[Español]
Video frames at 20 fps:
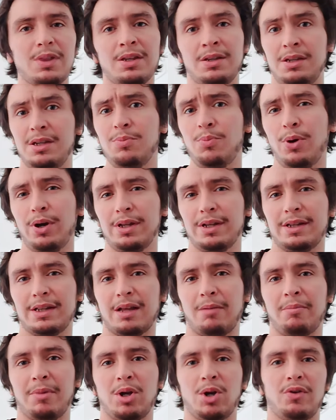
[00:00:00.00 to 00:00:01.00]
y pueden
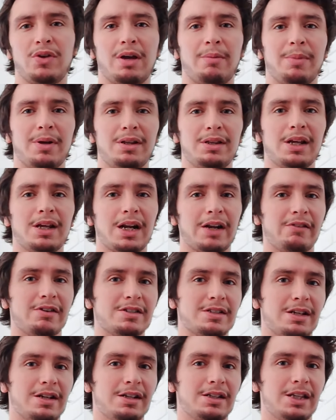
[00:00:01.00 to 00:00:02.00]
también obviamente
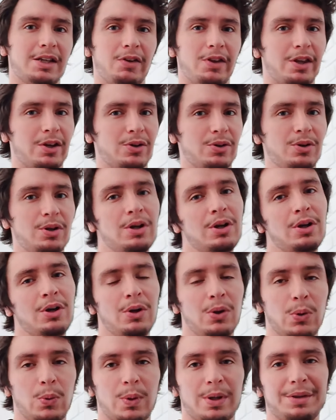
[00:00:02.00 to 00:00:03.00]
revisar este video
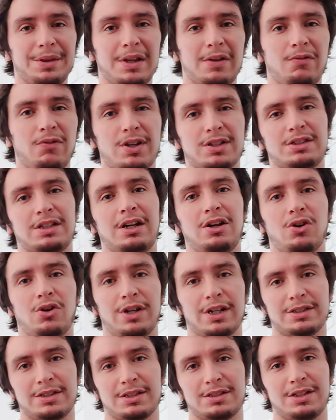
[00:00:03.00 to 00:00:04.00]
cuantas veces lo
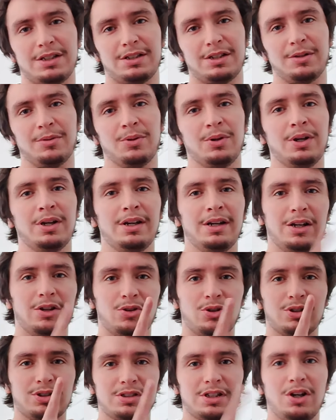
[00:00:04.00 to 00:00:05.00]
necesiten.
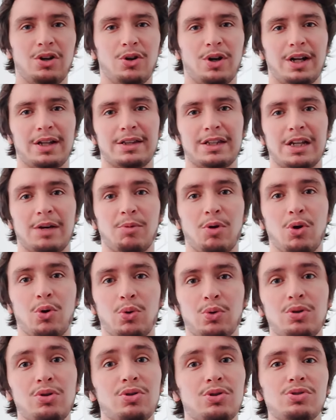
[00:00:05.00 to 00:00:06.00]
Entonces lo cantamos
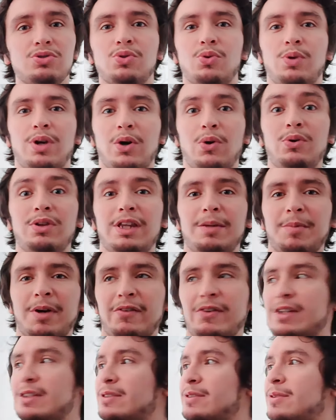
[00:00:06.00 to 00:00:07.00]
juntos una última
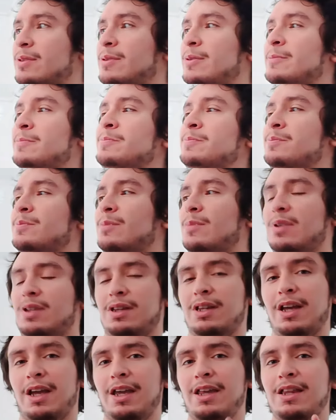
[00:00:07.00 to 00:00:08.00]
vez.
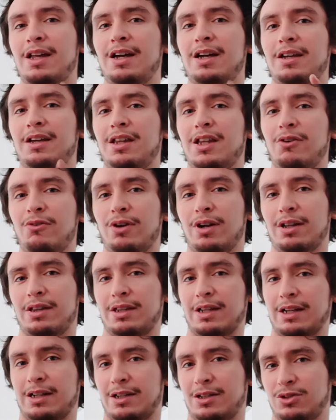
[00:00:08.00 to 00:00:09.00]
De ida y de
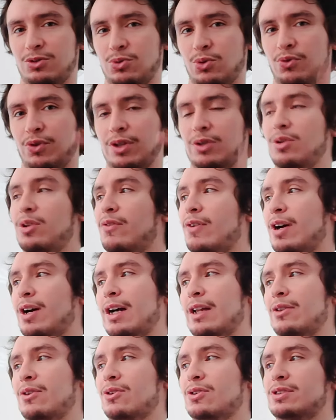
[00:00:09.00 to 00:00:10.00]
vuelta, subiendo y
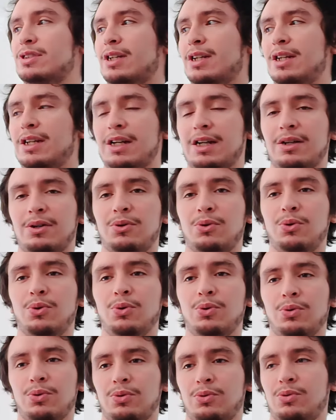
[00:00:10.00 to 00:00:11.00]
bajando. Sería
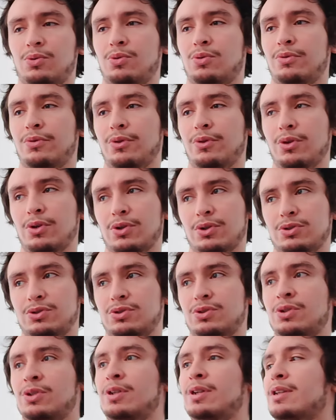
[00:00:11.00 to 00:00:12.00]
1,
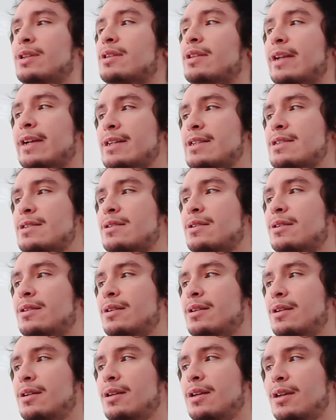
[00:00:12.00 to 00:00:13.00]
2, 3,
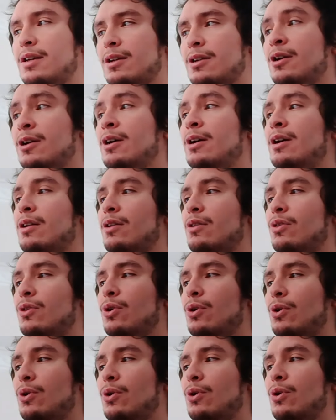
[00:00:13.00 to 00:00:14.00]
y
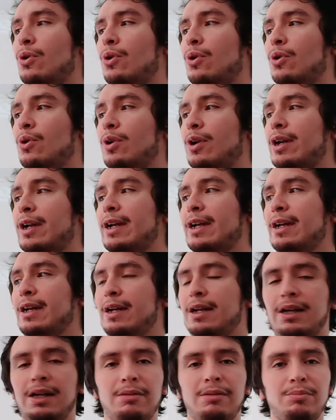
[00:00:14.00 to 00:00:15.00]
do
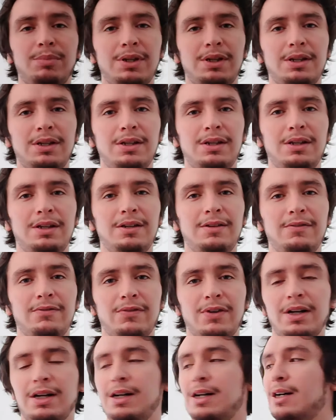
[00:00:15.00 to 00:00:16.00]
re mi
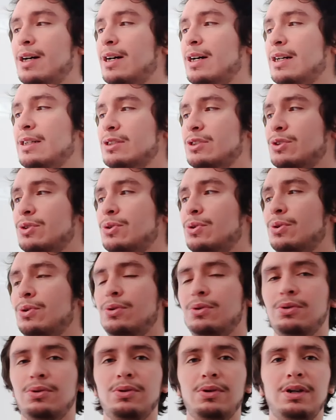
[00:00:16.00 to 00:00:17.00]
fa
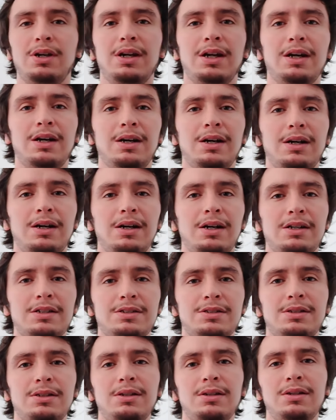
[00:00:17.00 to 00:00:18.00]
sol la
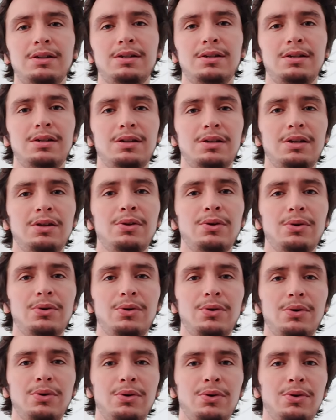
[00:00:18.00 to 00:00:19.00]
si
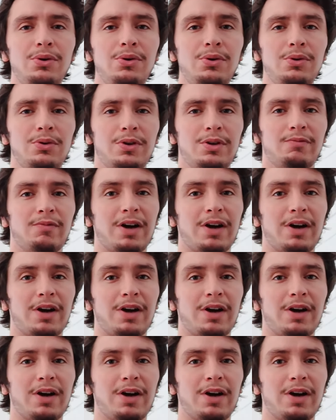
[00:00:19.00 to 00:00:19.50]
do